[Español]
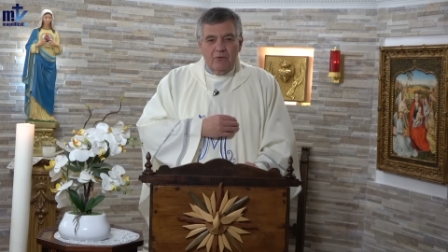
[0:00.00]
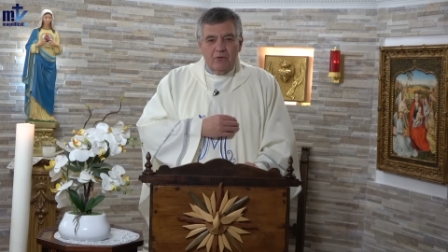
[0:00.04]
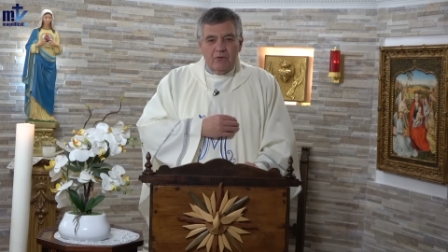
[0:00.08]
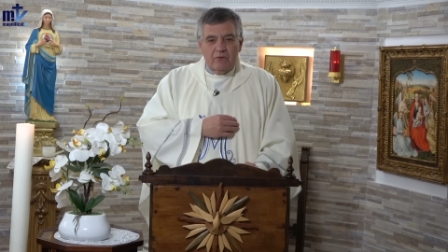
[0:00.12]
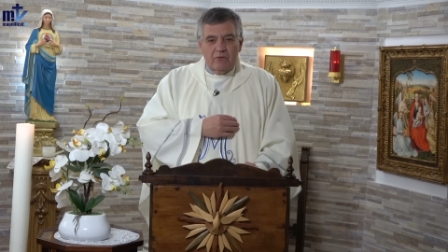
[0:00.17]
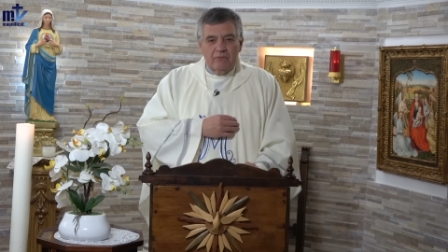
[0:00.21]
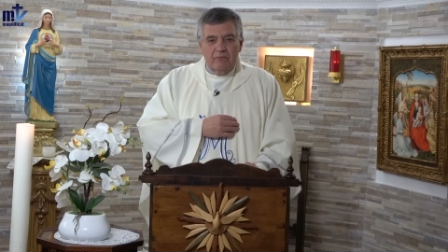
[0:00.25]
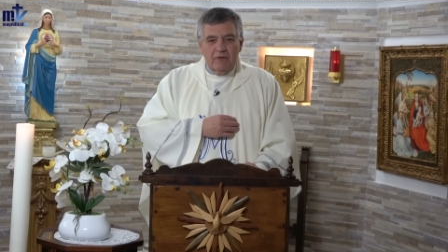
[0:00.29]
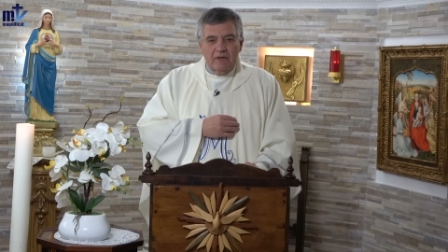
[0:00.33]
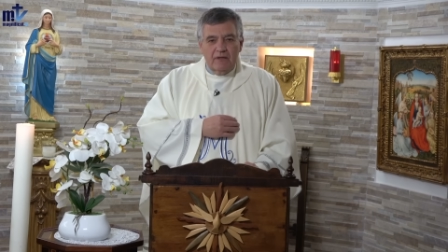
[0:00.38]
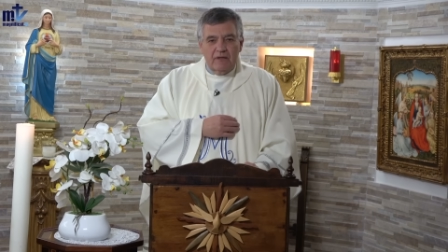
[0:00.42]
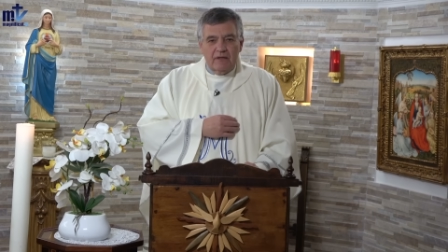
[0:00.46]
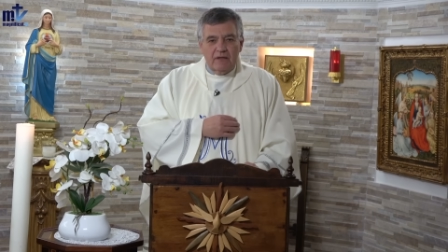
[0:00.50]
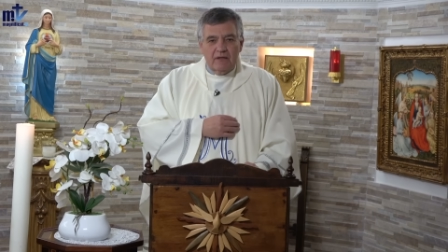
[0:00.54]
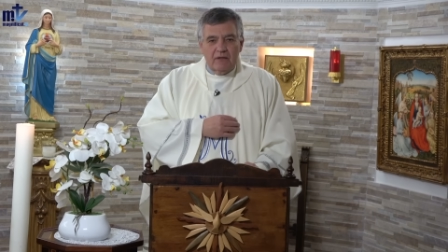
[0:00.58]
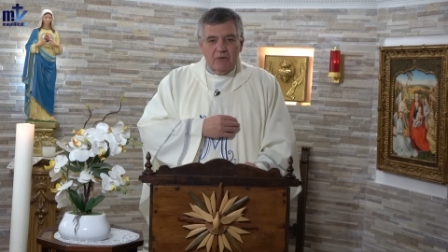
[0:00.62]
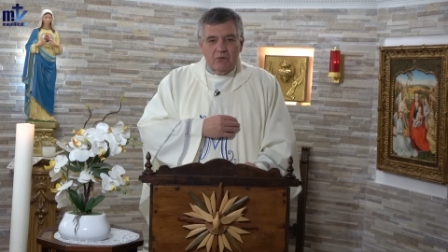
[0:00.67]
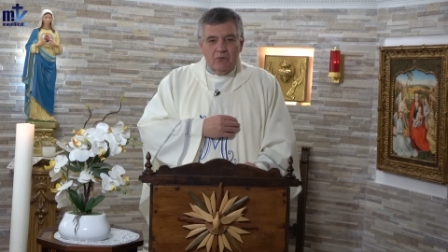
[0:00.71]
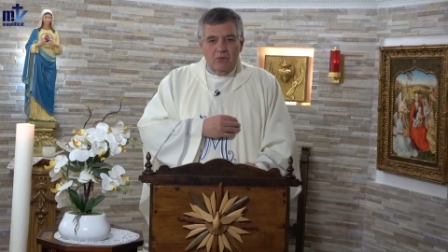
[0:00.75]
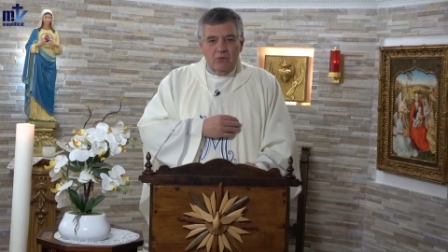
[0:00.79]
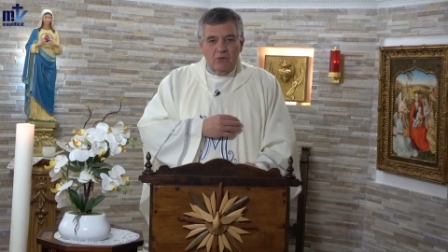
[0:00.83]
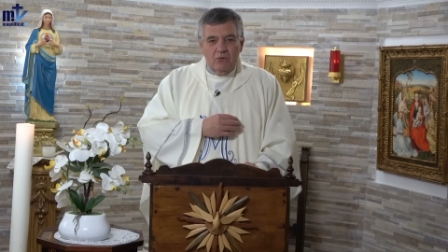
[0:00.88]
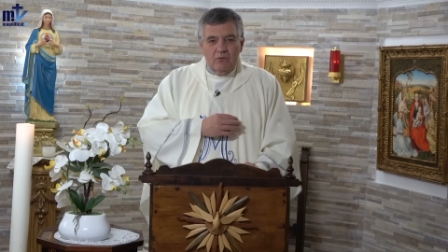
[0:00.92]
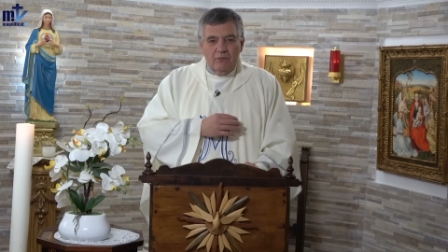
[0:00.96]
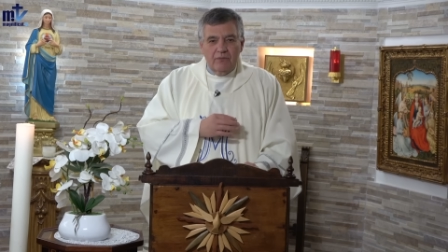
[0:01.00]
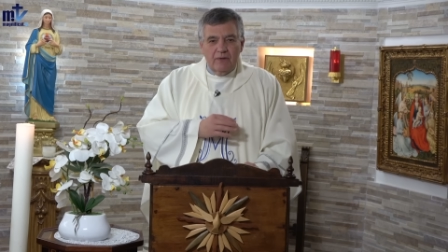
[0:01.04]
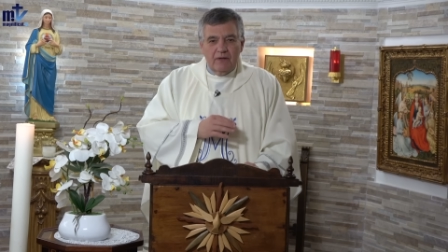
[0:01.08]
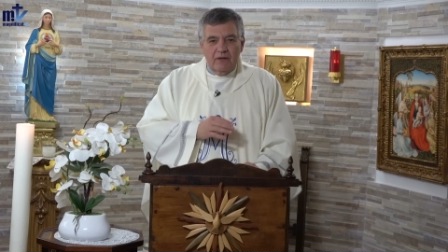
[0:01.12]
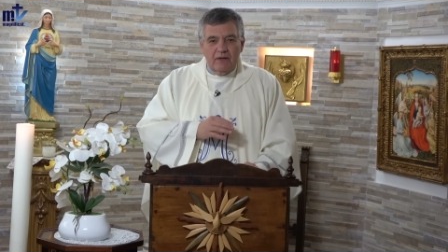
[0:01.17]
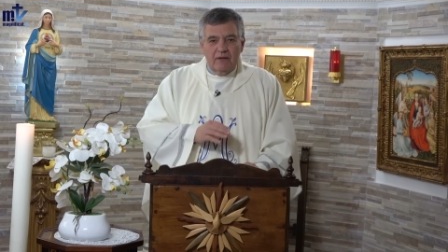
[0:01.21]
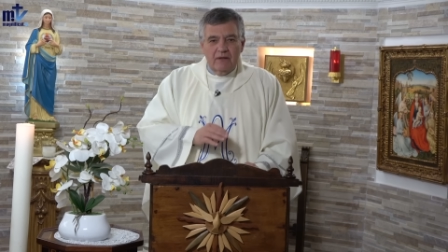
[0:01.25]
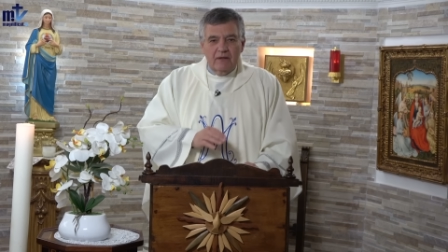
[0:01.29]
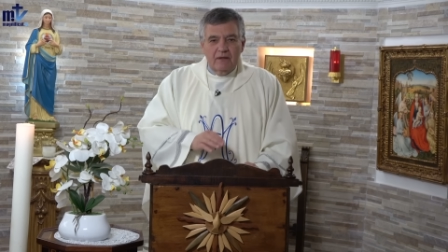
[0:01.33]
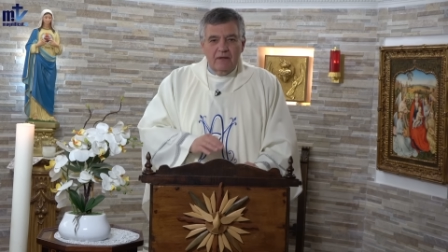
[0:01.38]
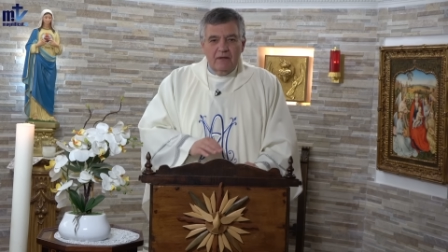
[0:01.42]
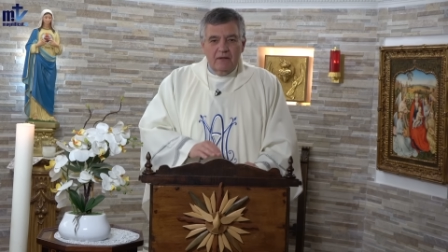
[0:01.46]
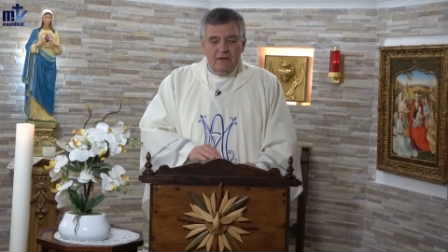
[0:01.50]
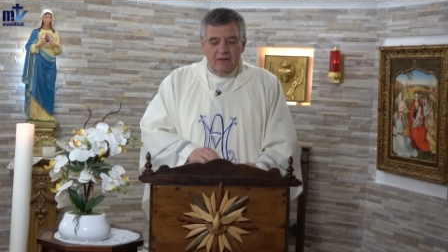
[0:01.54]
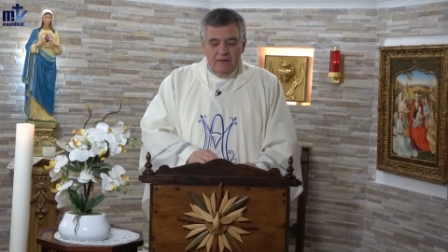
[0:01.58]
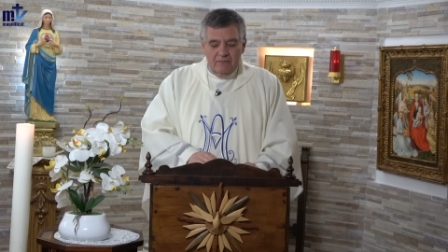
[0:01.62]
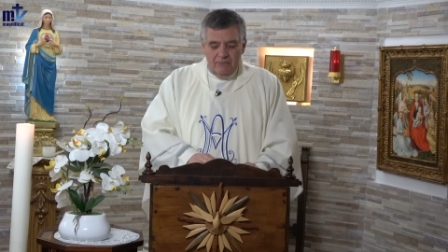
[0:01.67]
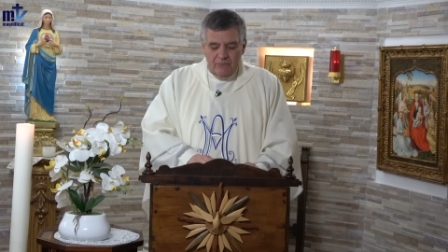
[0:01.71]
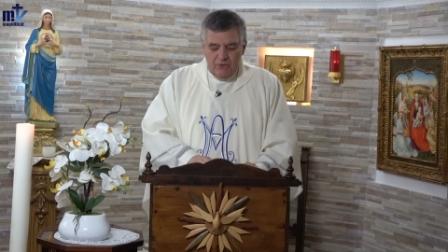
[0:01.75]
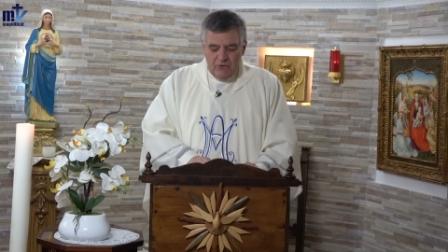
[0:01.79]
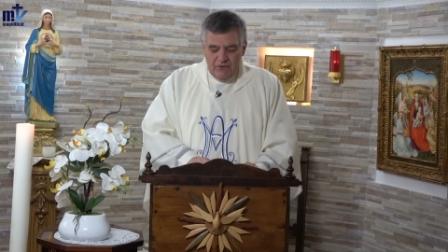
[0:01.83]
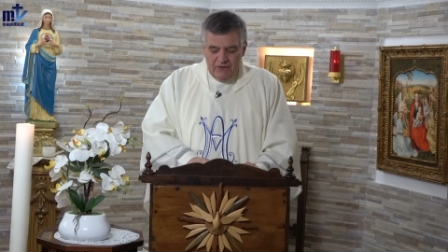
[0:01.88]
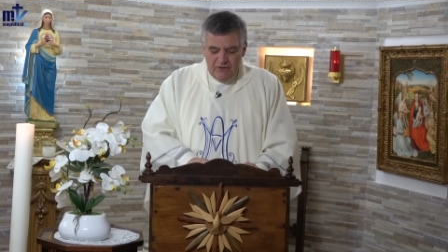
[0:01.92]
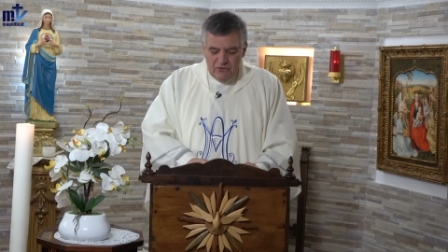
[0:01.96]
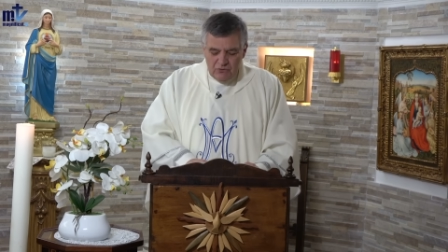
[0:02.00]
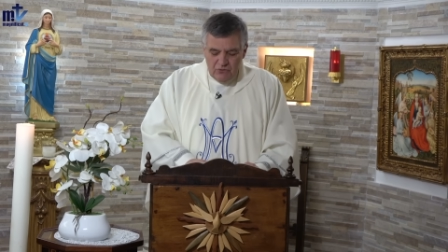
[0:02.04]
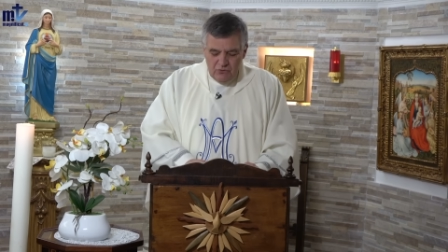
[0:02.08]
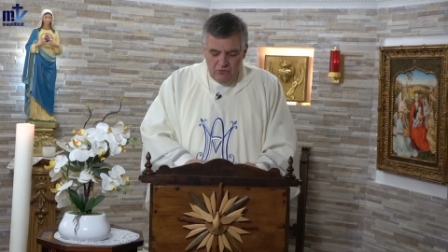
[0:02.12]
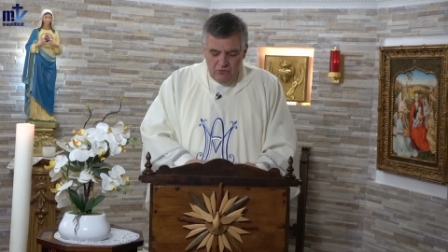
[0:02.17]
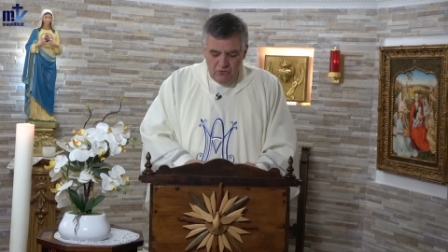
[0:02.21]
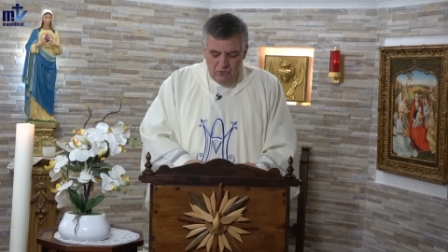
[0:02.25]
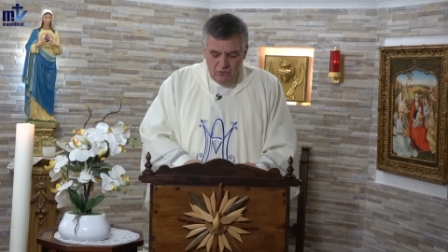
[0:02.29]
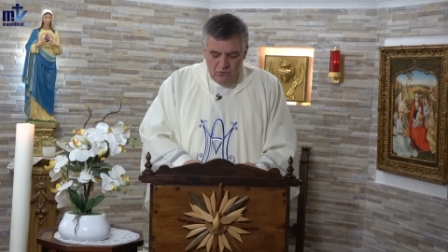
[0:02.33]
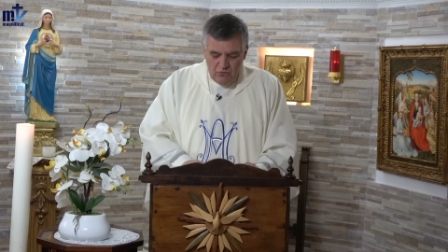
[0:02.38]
por mi gran culpa por eso,